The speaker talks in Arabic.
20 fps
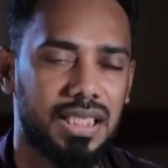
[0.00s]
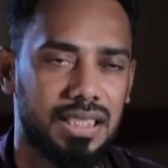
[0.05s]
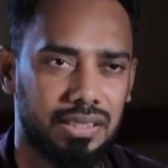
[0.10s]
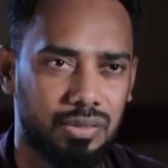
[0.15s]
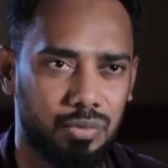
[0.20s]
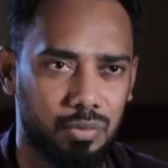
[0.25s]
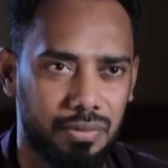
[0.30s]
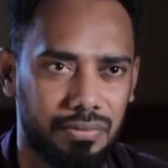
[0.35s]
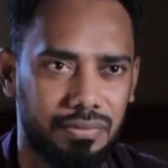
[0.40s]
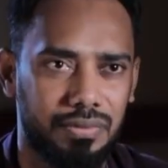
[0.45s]

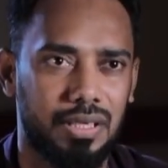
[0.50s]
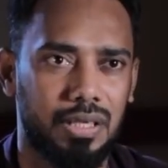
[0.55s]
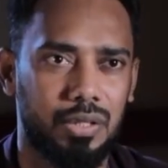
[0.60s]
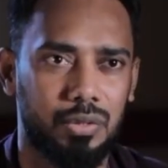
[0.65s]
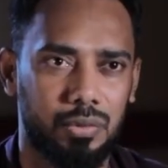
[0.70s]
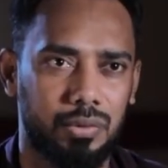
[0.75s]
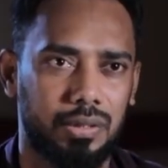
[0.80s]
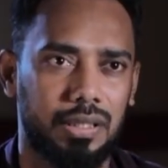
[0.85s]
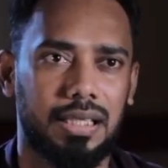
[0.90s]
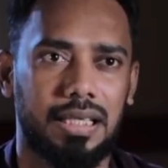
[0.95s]
بس توفى
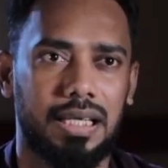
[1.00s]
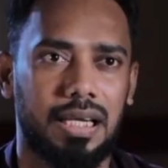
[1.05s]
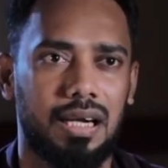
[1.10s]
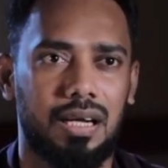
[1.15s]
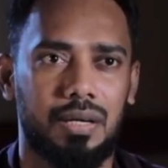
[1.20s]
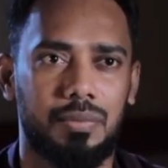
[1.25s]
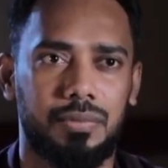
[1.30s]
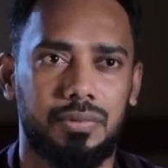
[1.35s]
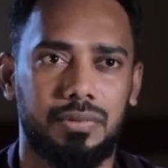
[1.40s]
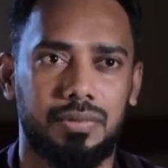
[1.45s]
أخوي الله
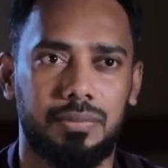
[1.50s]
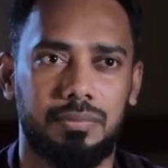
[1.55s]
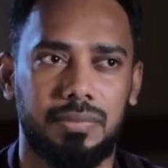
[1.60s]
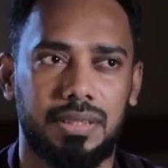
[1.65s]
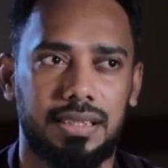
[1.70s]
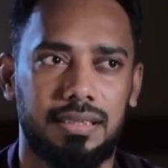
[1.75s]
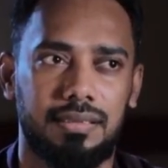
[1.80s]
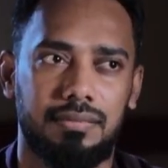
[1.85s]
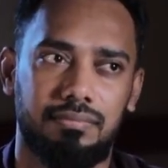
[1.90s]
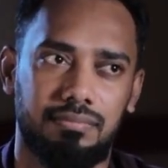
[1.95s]
يرحمه
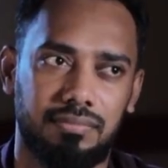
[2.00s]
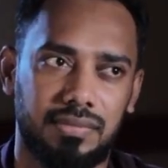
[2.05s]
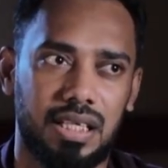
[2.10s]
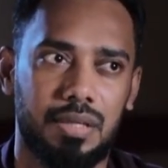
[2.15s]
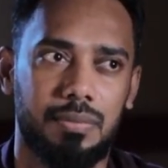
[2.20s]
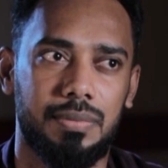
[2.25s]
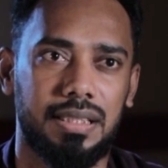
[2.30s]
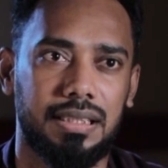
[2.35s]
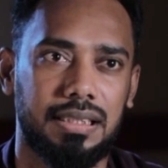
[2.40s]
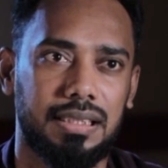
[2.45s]
يمكن
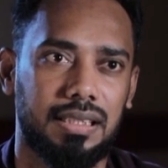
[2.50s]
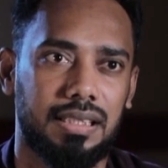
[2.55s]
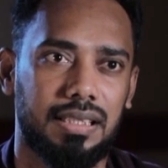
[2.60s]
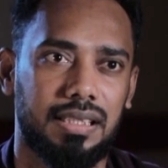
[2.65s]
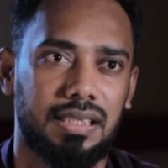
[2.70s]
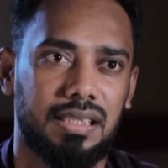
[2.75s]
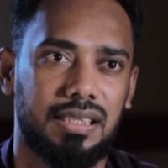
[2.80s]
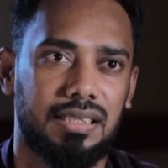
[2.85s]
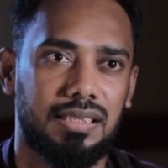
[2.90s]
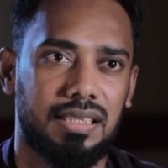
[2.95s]
قبل
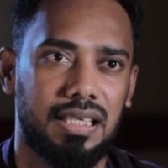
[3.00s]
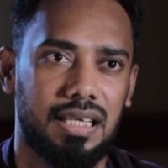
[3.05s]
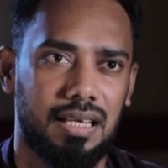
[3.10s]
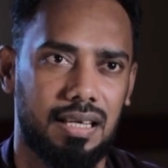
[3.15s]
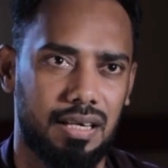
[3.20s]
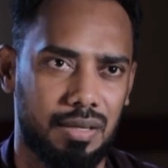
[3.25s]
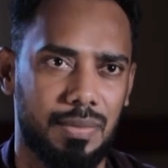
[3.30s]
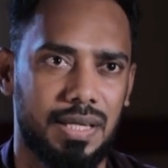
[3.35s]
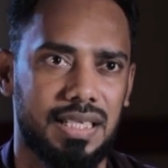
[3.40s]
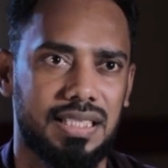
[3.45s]

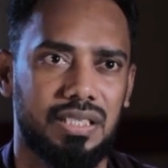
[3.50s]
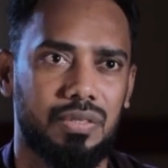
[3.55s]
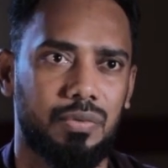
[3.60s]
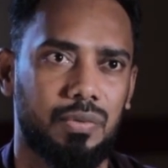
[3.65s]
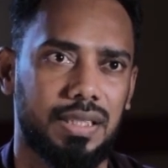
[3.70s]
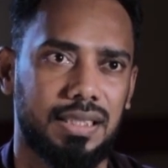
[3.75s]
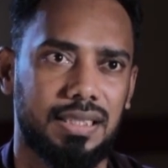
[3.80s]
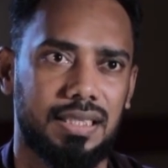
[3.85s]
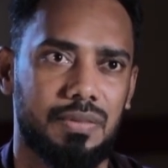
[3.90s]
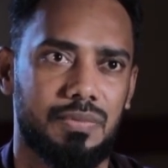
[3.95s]
أربع
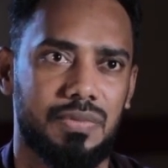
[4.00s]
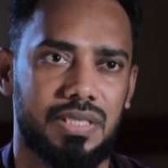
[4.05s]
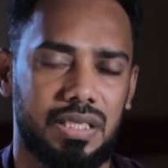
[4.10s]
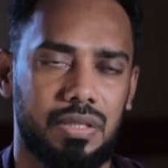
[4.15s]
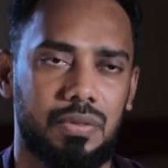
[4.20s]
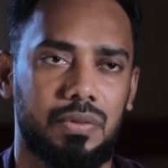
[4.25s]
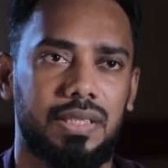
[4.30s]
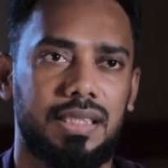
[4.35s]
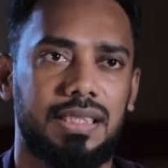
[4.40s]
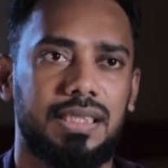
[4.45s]
سنوات خمس
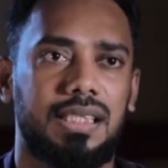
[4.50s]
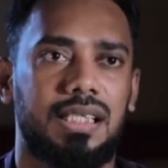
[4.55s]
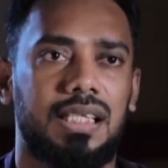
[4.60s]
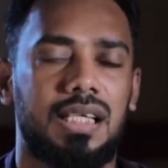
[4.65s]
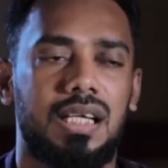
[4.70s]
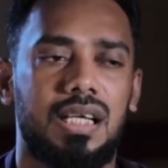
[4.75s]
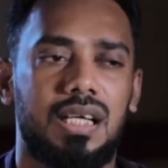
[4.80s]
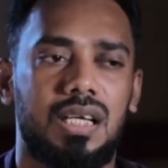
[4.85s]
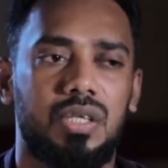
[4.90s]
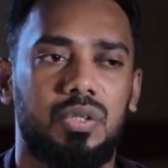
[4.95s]
سنوات
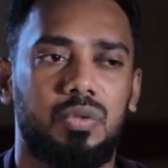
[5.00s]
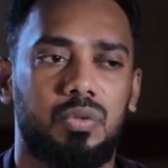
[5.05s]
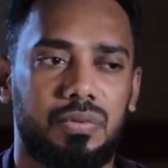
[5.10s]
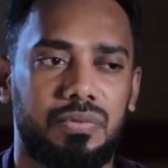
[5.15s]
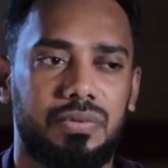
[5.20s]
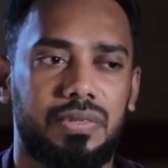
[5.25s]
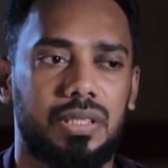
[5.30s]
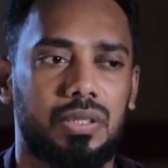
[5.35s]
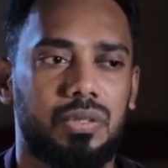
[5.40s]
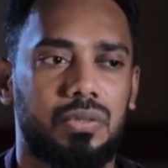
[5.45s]

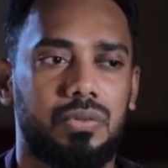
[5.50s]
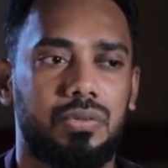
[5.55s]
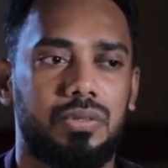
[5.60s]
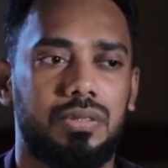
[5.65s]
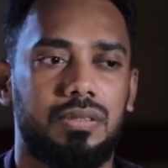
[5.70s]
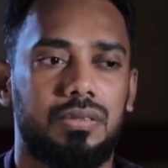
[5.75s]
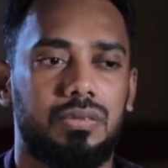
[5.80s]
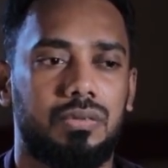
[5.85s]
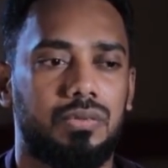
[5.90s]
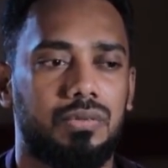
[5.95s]
توفي
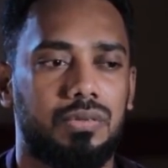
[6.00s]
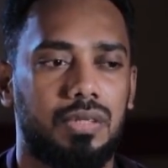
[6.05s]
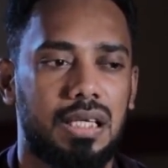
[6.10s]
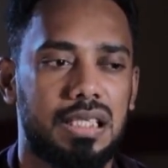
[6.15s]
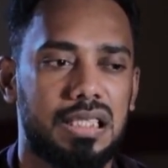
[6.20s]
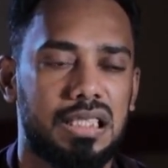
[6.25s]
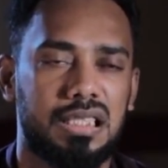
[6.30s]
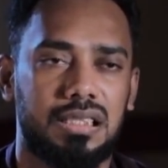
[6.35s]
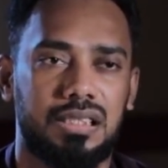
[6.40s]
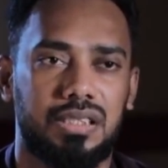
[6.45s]
أخوي
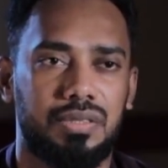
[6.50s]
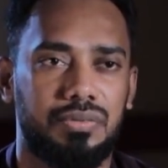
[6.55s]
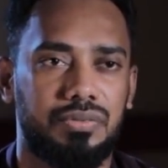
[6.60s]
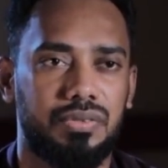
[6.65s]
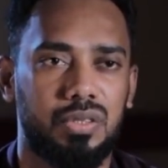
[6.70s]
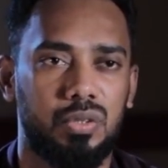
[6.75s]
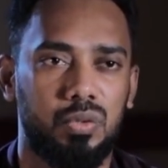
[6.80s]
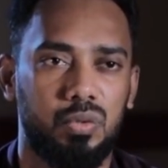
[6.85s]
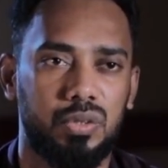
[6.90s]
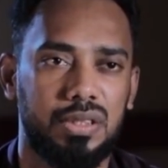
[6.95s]

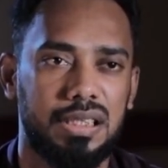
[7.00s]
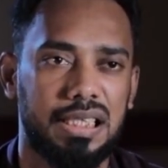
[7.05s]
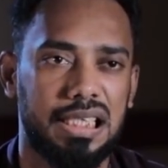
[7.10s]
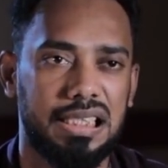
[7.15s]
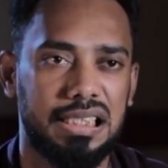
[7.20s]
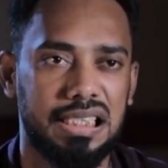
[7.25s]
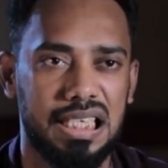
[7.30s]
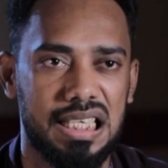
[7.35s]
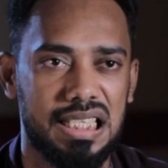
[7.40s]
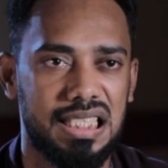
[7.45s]
وشفت العود
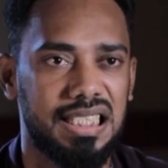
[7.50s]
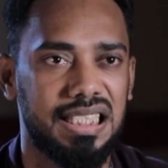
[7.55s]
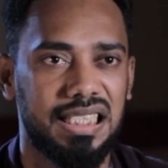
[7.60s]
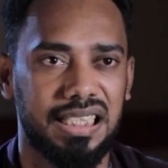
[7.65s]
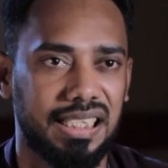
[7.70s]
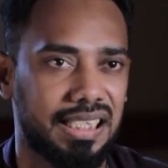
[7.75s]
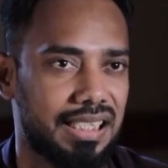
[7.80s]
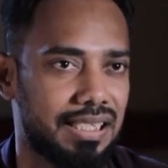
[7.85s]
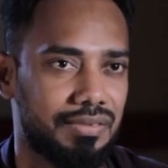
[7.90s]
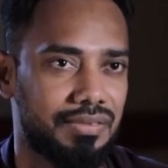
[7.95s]
يعني
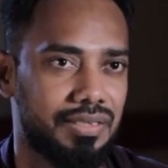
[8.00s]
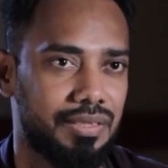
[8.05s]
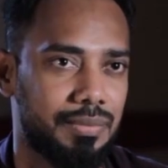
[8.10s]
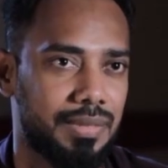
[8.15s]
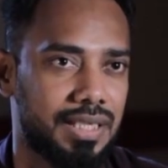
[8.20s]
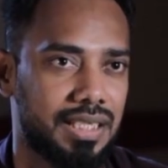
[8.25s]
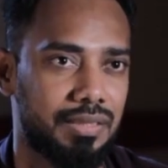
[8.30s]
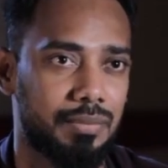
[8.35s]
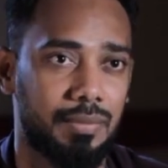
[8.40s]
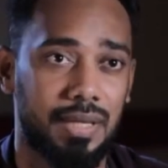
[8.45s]
حزين كده في
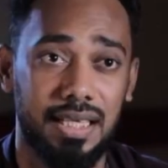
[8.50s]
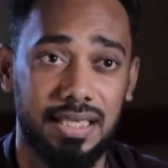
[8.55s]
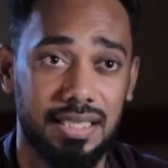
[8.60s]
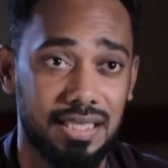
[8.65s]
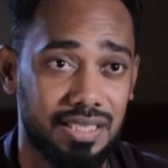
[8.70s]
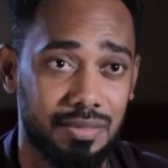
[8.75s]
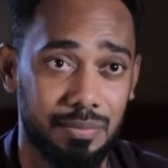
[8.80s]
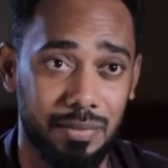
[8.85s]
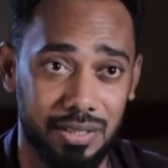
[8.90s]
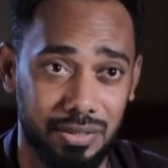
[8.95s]
البيت ما عاد
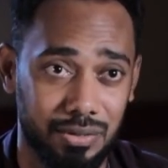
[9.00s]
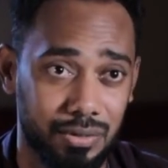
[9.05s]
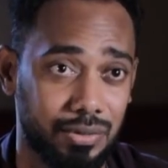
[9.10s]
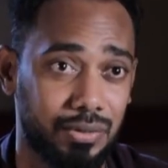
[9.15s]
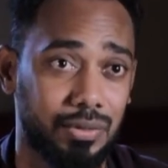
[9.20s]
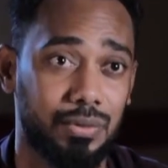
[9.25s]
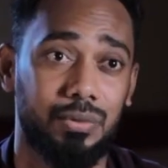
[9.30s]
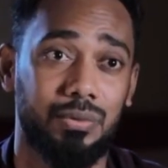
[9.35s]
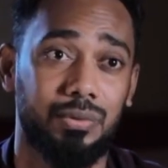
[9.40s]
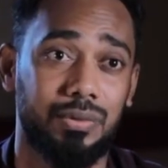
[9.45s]
نسمع
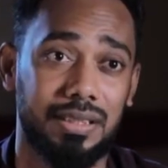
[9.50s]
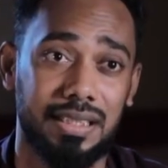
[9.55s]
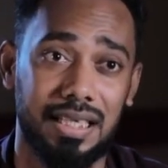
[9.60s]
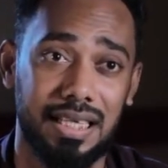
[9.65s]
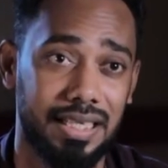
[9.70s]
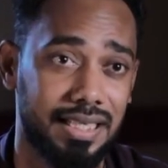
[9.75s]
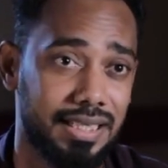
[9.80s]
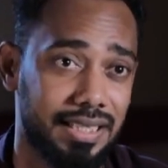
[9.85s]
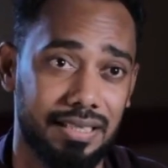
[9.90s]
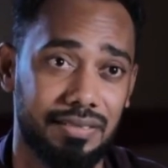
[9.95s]
صوت العود
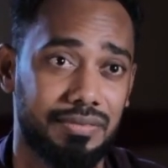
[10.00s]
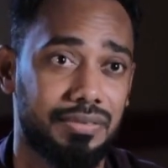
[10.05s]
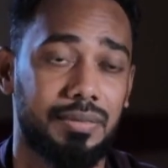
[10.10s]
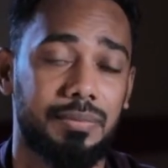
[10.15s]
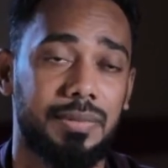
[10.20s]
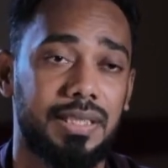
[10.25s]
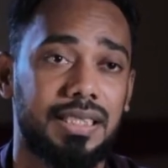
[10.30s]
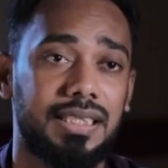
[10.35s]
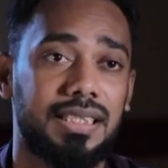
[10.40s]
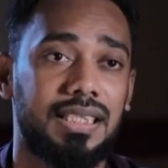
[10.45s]
نهائيا في
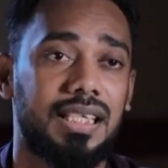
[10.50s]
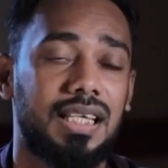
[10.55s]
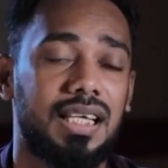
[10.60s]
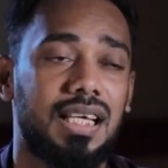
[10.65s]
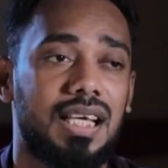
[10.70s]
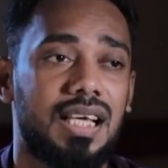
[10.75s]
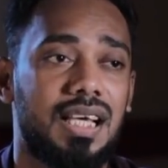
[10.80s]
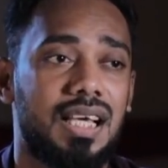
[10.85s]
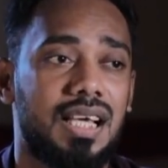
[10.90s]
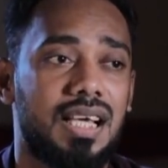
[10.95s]
البيت
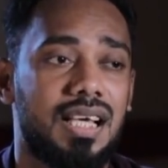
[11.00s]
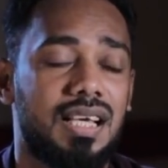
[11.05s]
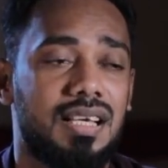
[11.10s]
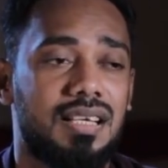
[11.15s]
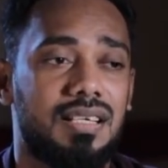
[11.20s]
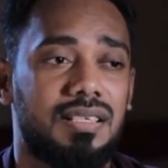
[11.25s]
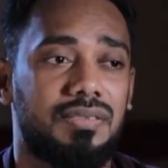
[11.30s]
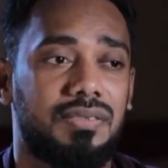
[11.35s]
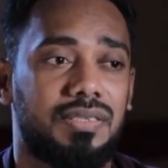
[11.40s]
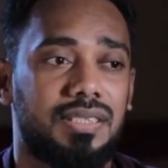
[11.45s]

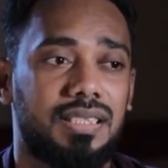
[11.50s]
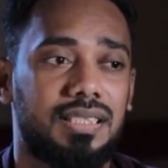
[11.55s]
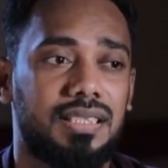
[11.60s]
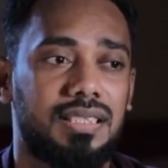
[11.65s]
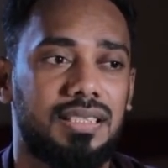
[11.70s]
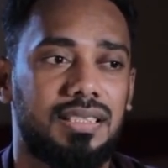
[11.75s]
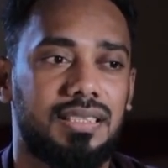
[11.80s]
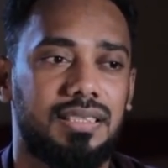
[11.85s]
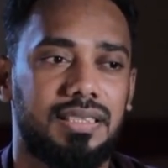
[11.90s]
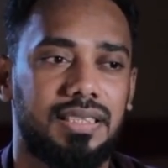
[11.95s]

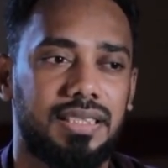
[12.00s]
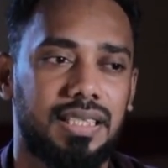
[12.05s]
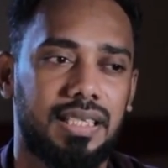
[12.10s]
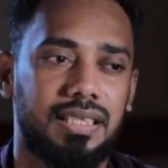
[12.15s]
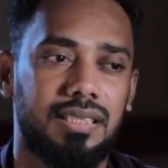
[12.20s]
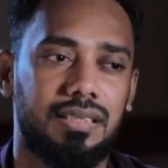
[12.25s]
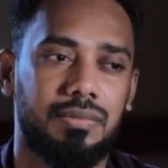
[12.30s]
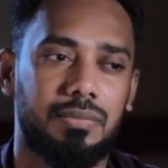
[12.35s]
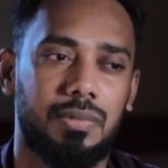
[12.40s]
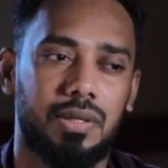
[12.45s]

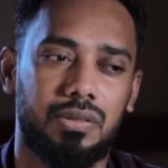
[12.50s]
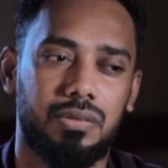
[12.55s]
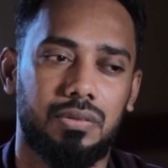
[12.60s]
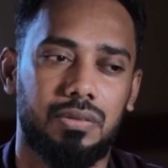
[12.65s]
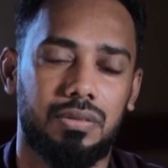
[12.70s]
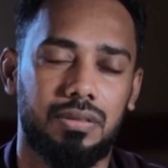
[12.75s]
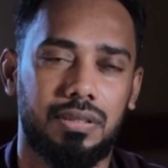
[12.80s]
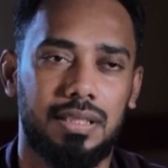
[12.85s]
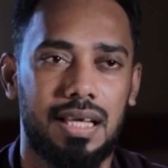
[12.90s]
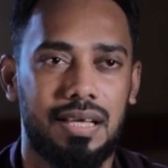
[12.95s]
فشيء
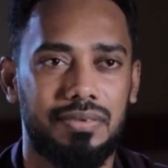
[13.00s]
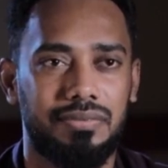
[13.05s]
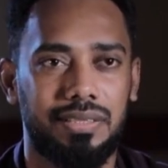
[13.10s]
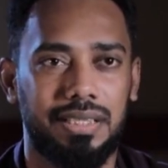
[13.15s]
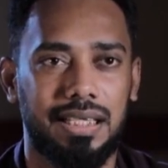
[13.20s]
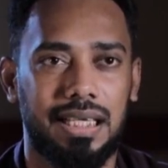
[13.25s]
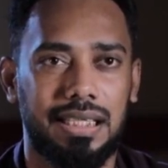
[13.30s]
برضه دافع